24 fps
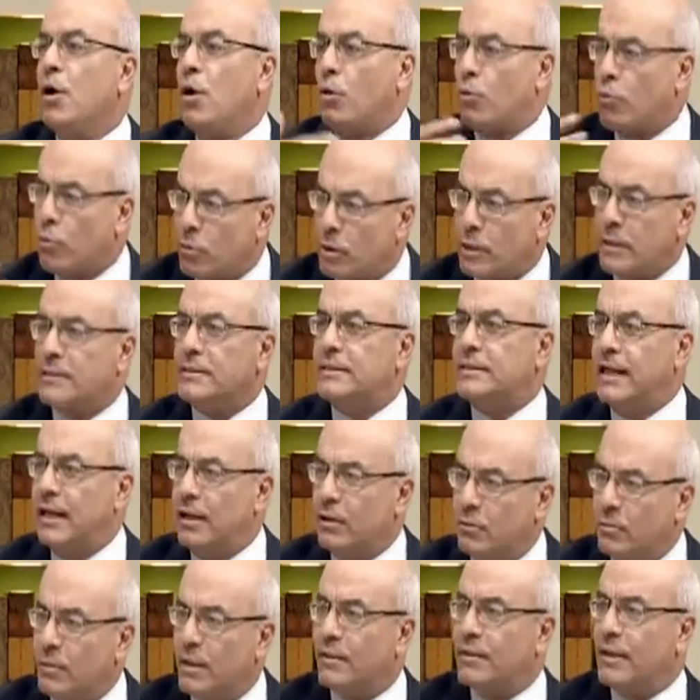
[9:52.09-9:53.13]
حقوق
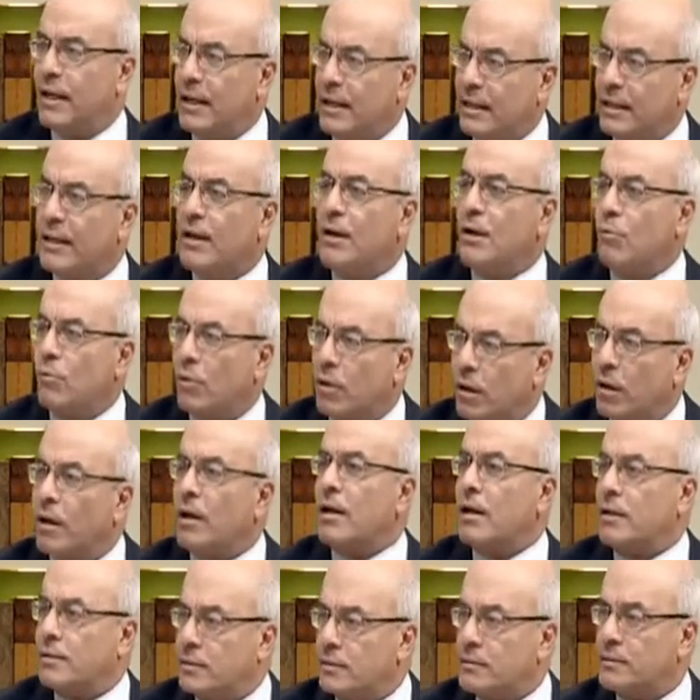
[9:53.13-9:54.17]
انسان وما ذلك
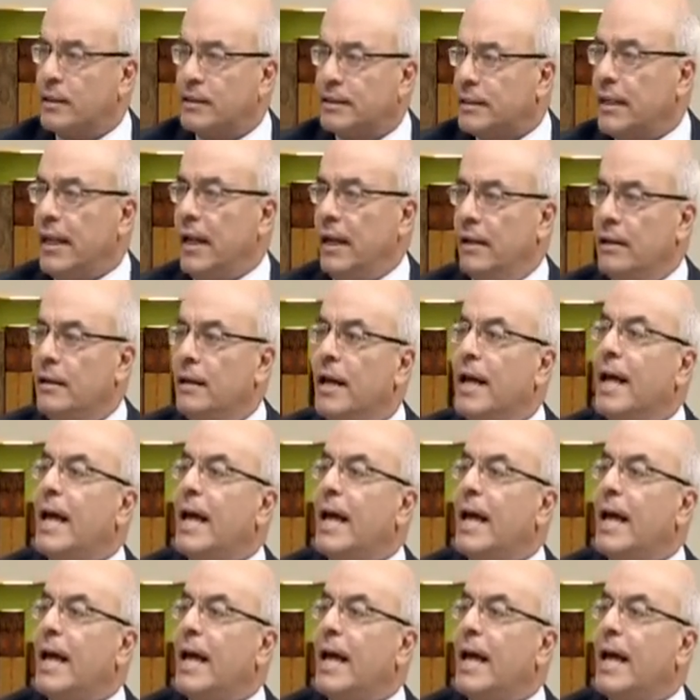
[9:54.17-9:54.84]
ورخاء اقتصادي لا